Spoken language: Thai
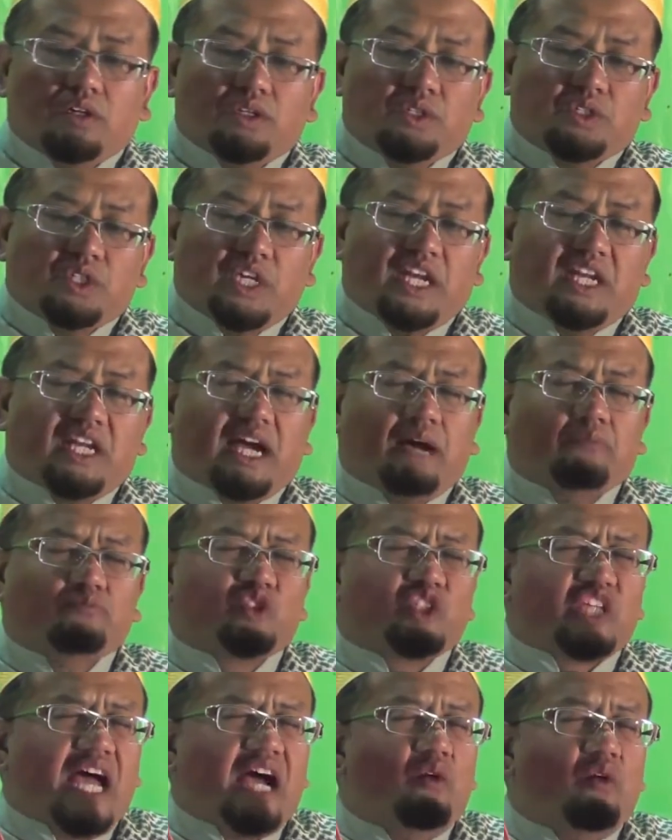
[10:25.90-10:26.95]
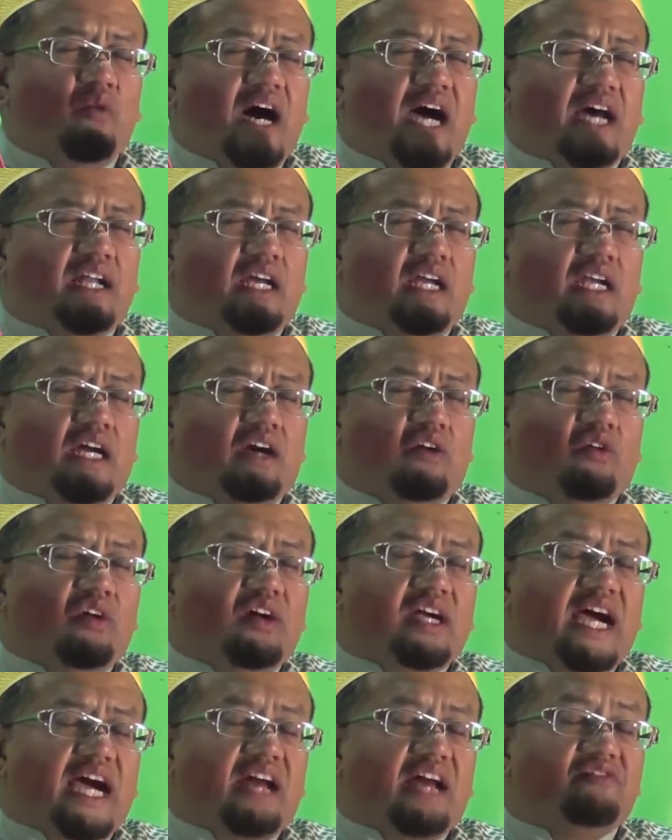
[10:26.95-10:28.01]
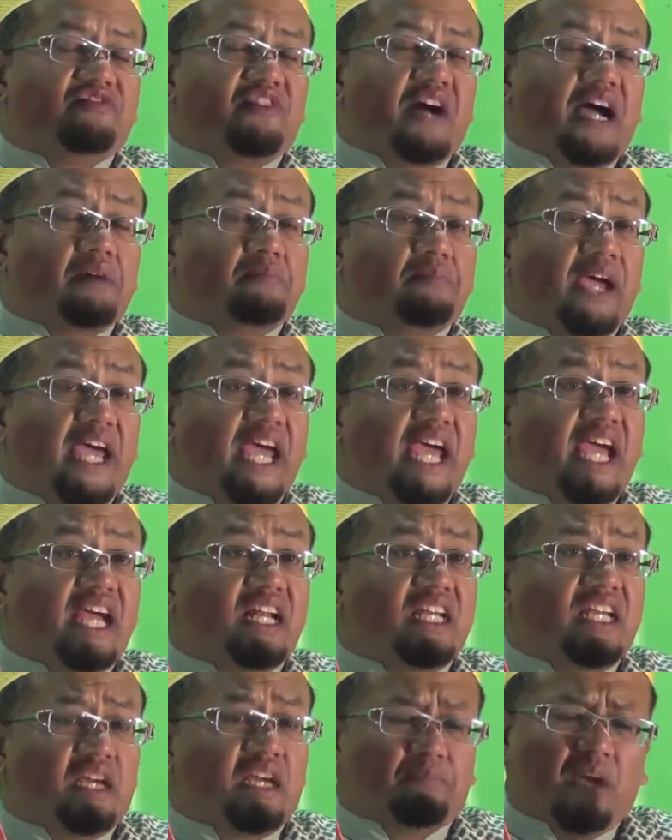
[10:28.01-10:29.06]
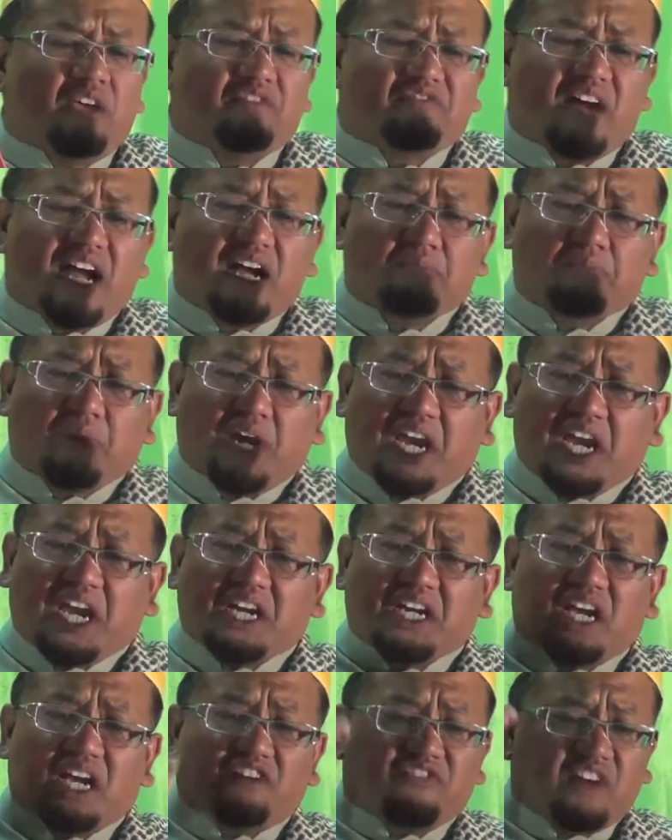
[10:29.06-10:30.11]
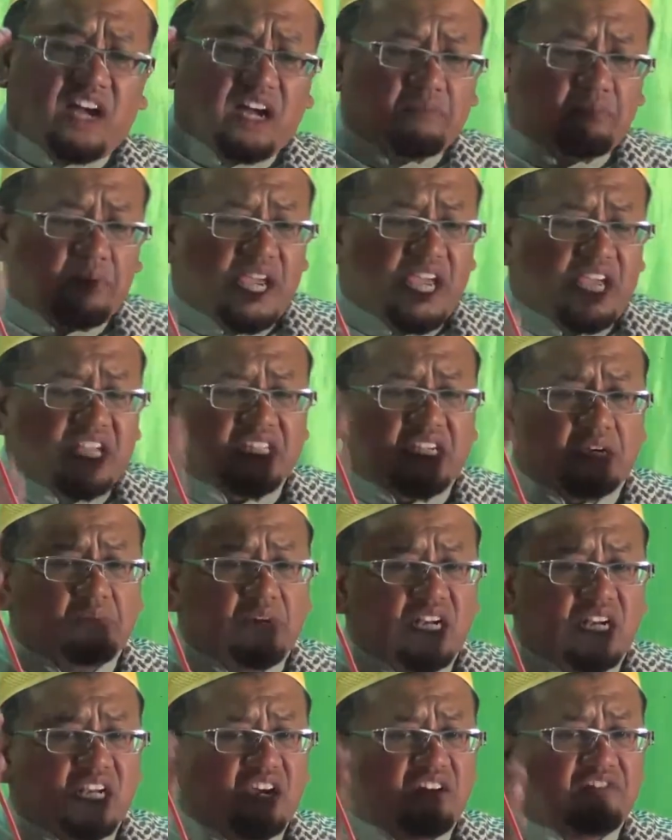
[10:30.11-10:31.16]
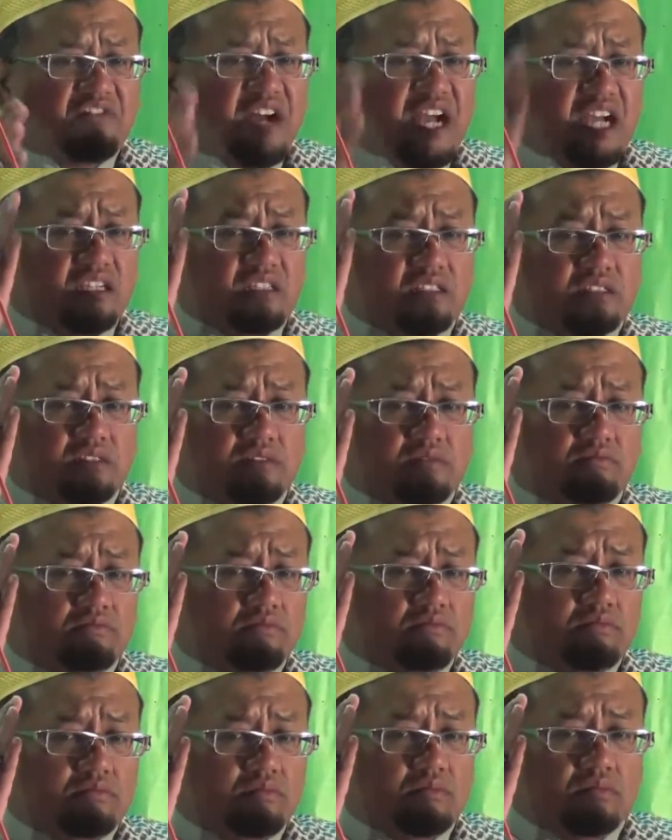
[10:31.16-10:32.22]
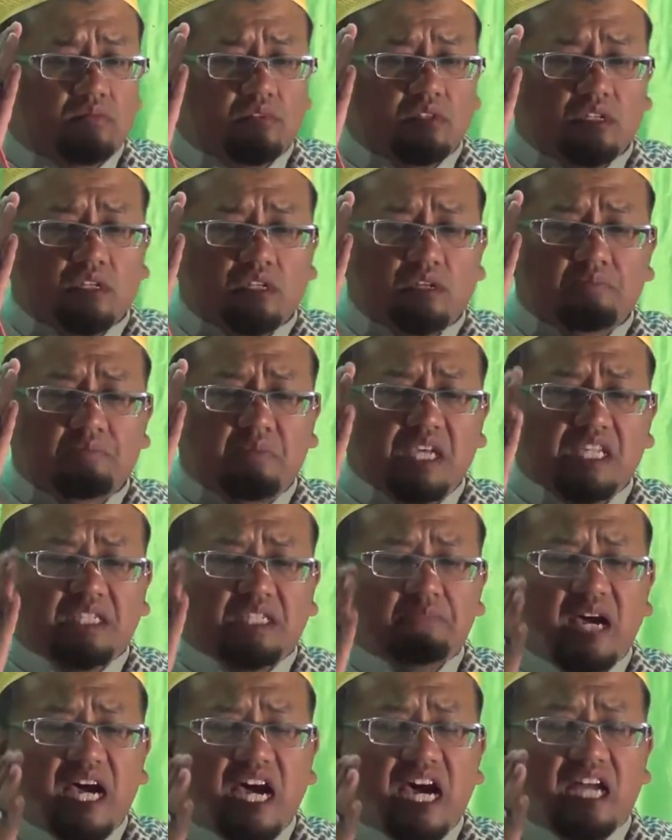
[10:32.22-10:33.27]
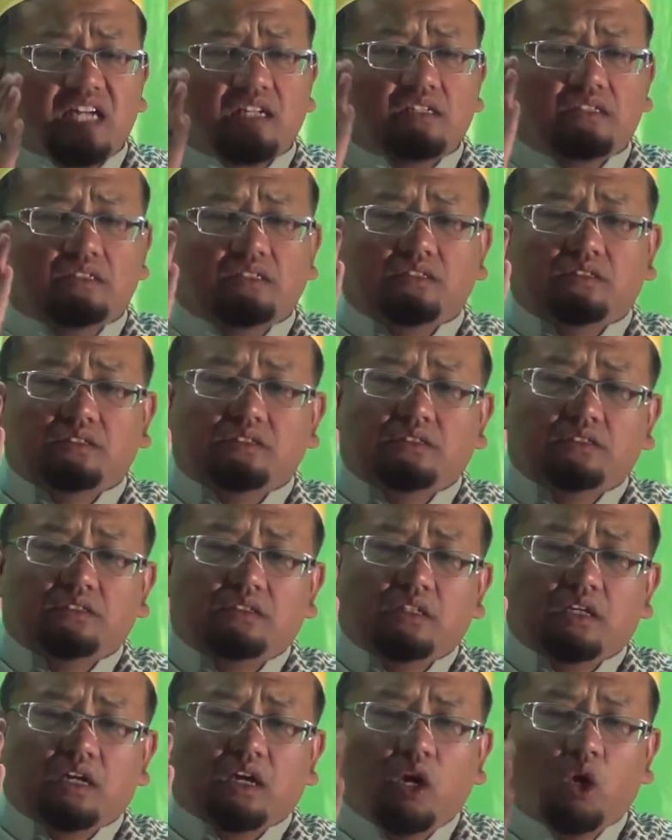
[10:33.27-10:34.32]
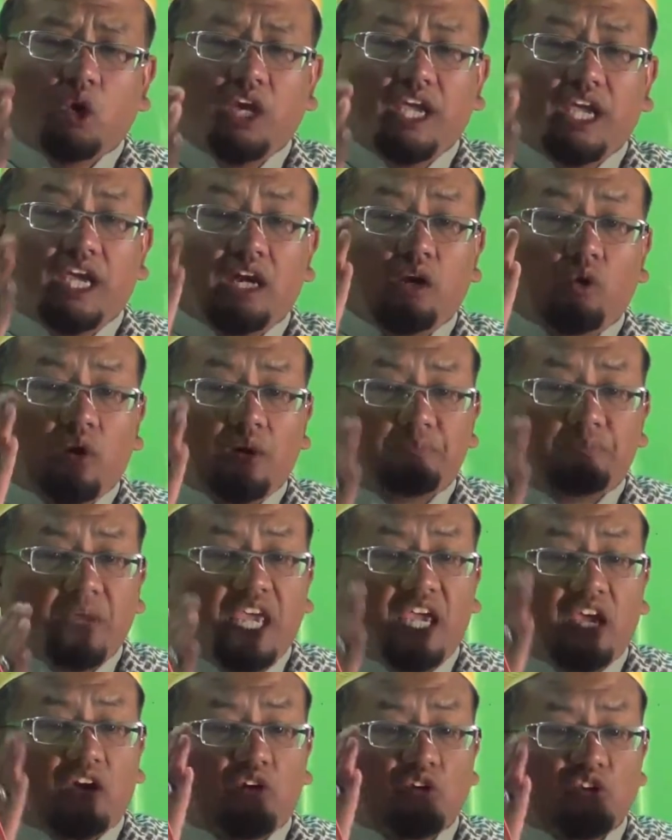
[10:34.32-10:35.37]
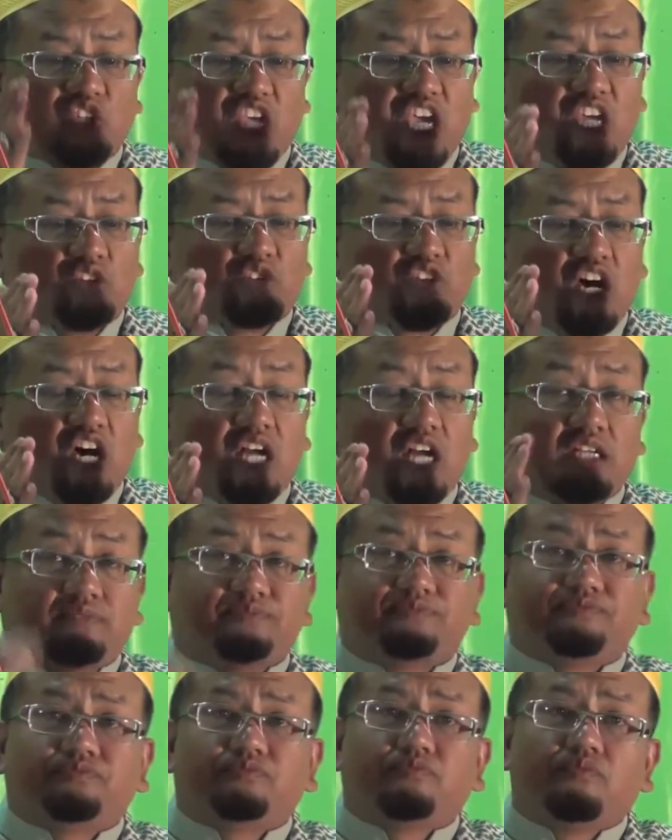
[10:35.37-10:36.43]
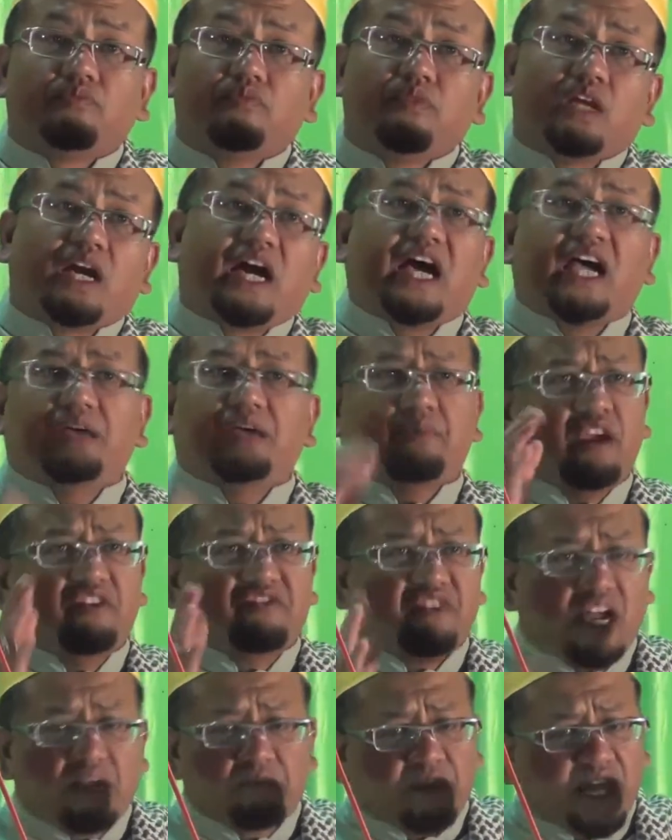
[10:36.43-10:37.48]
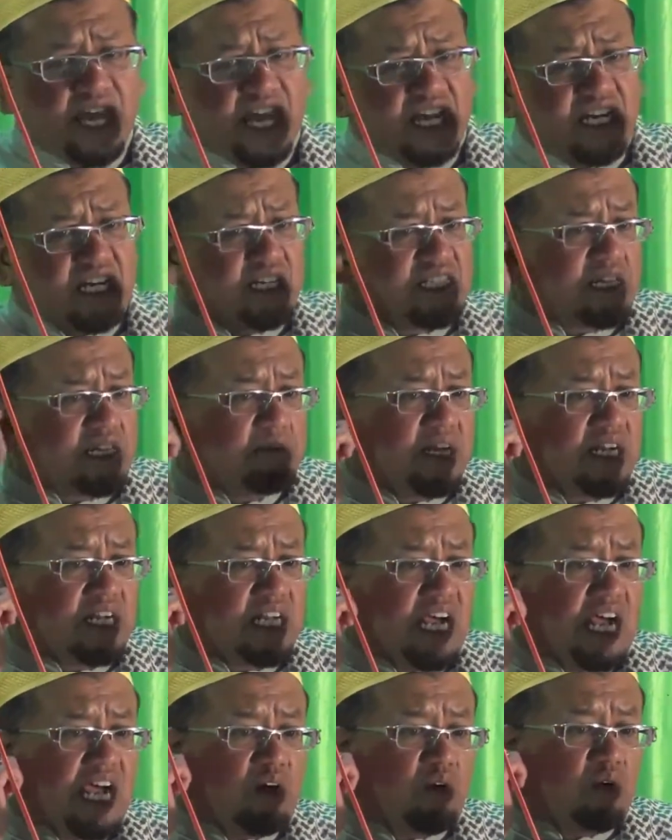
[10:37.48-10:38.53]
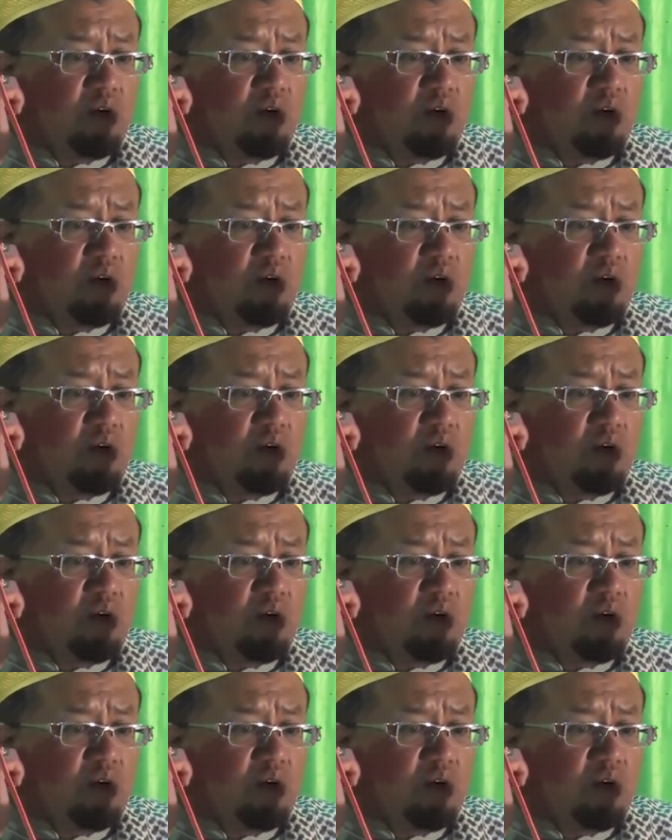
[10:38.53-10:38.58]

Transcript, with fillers: เช่นคำสั่งว่าในเรื่องของการฟังเพลงนี่อย่าไปฟังเพลงนะฟังเพลงจะเหมือนกับฟังมิสมาร์กลุยหรือว่าปีของชัยตอนใครไปฟังเพลงนี่จะเหมือนกับเอา